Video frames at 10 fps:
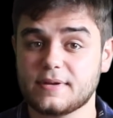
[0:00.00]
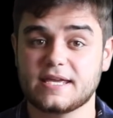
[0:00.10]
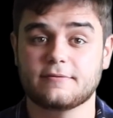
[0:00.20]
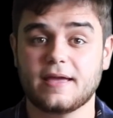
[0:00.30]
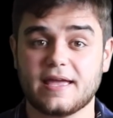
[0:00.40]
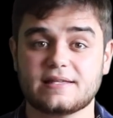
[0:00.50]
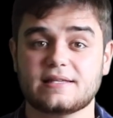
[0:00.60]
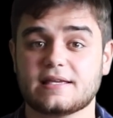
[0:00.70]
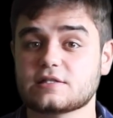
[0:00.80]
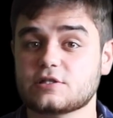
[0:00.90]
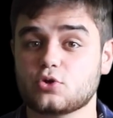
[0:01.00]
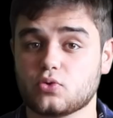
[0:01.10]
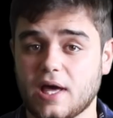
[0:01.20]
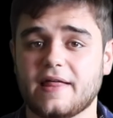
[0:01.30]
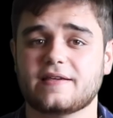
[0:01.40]
vive en
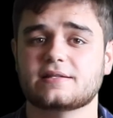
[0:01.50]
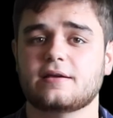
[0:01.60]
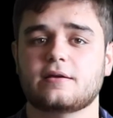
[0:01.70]
ciudades.